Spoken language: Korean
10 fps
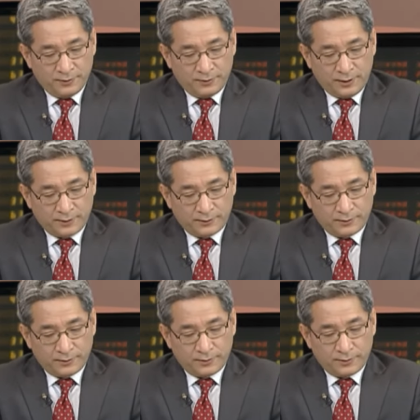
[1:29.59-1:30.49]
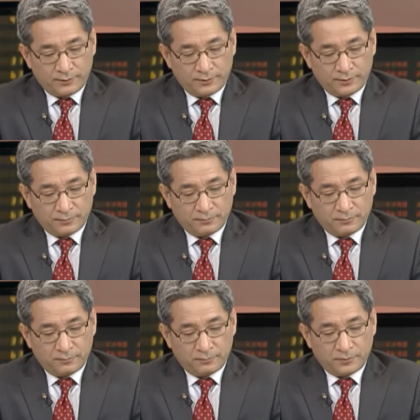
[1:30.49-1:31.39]
아직까지는
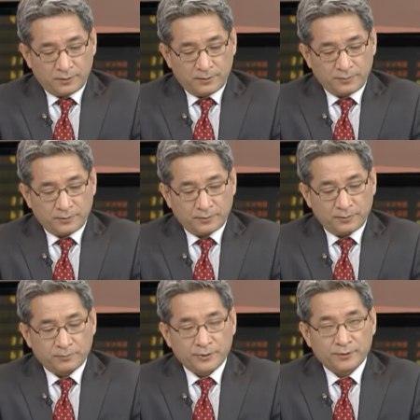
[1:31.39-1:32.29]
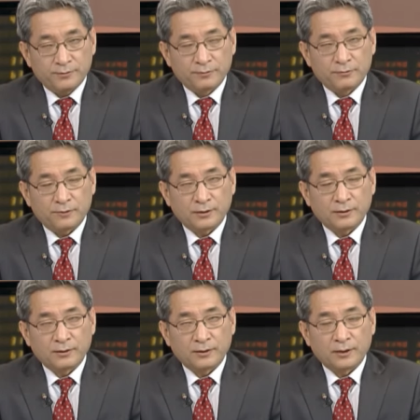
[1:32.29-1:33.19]
어, 비록 미중
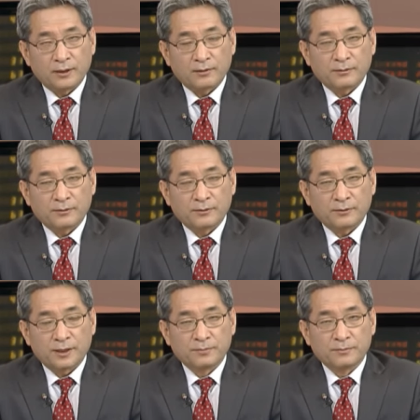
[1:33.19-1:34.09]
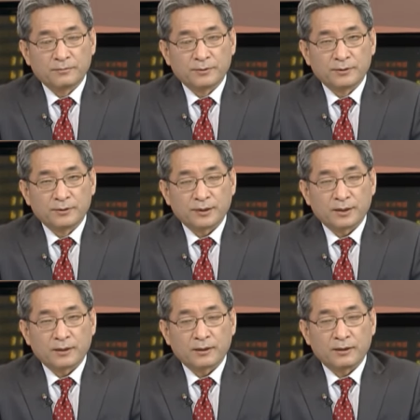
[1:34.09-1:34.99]
관계 또 대북
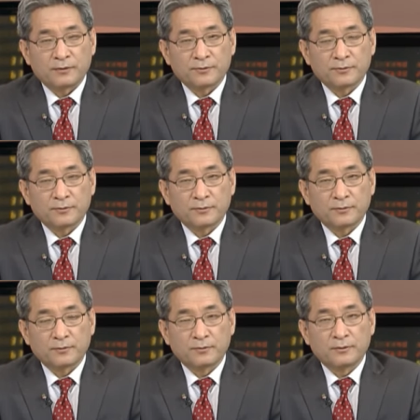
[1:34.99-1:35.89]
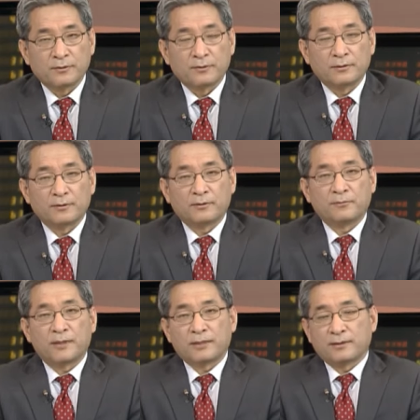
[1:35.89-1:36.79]
문제가 어느 정도 어,
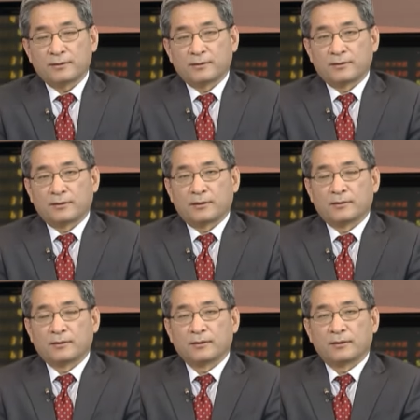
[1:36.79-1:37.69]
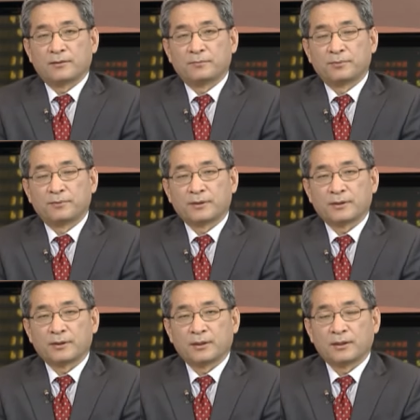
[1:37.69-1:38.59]
완화되는 듯한 그런
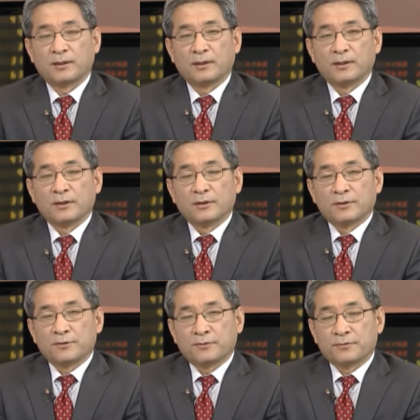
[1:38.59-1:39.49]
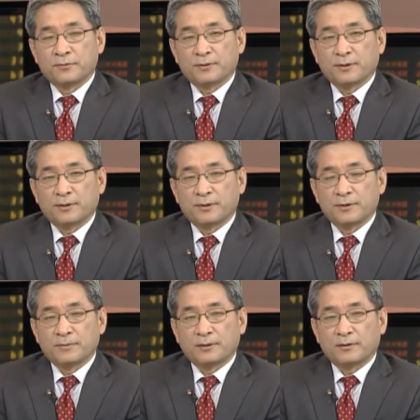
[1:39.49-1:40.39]
분위기가 조성되긴
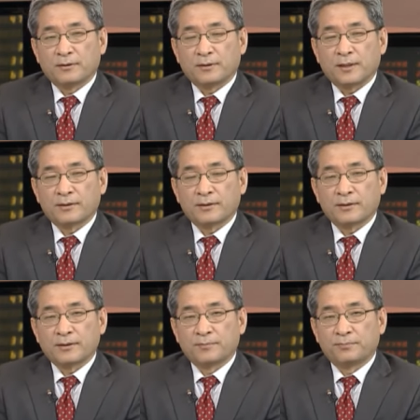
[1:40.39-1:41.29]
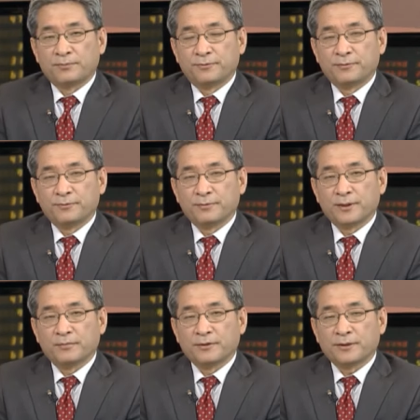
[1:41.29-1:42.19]
했지만 아직까지는
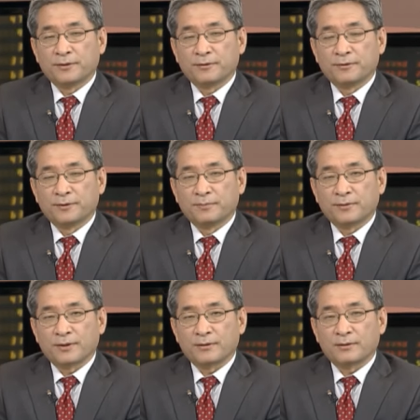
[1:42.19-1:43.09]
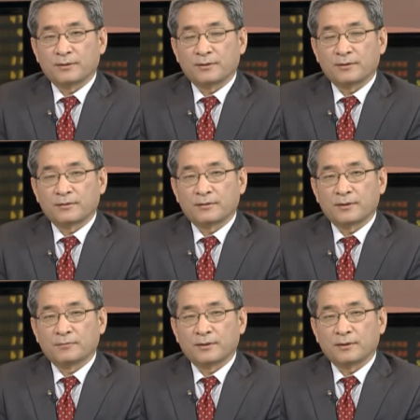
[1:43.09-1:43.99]
불충분합니다. 여전히 불확실한 그런
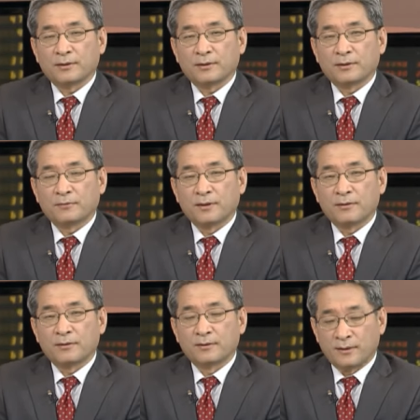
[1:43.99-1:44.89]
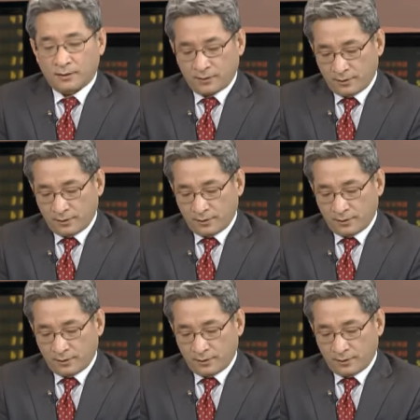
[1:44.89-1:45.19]
상황이라고 했을 때